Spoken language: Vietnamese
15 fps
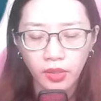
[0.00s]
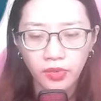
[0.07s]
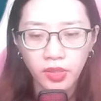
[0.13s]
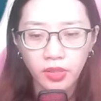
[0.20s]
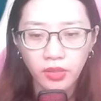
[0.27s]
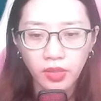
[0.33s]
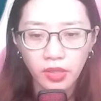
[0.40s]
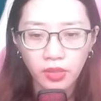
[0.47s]

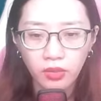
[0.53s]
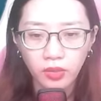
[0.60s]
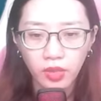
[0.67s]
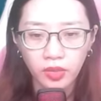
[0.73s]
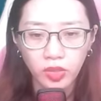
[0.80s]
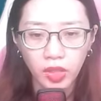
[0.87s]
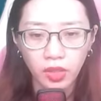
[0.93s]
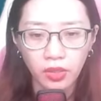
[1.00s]
nhưng ký ức
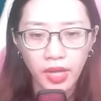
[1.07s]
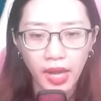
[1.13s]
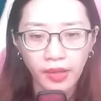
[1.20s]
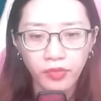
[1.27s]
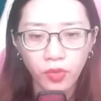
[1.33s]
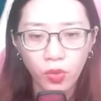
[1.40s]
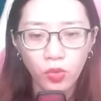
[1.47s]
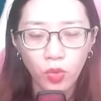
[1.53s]
thật sự đã
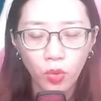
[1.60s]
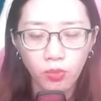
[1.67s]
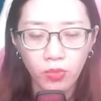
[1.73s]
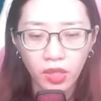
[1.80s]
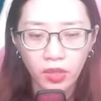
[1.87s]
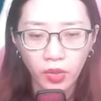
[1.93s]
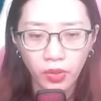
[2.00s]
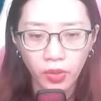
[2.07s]
vô cùng
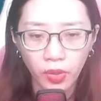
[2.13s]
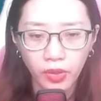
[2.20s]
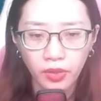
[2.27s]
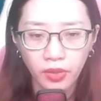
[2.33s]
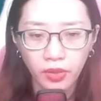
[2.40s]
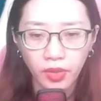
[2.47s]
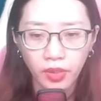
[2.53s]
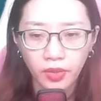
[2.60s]
mơ hồ rồi,
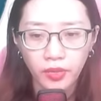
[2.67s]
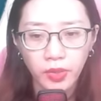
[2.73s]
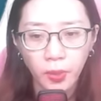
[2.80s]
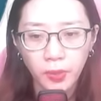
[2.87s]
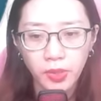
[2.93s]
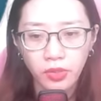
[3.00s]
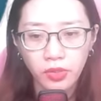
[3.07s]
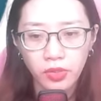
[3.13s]

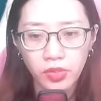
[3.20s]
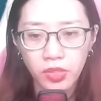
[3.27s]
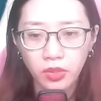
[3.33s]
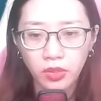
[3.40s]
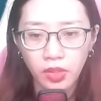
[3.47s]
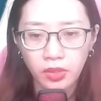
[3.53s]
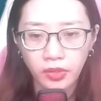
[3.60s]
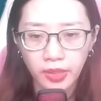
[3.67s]
giống như chưa
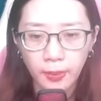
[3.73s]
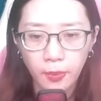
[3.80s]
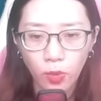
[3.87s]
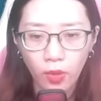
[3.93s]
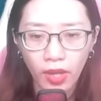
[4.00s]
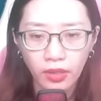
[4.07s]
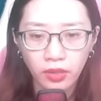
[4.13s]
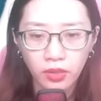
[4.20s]
từng xem
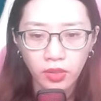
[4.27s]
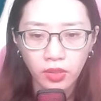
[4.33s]
qua.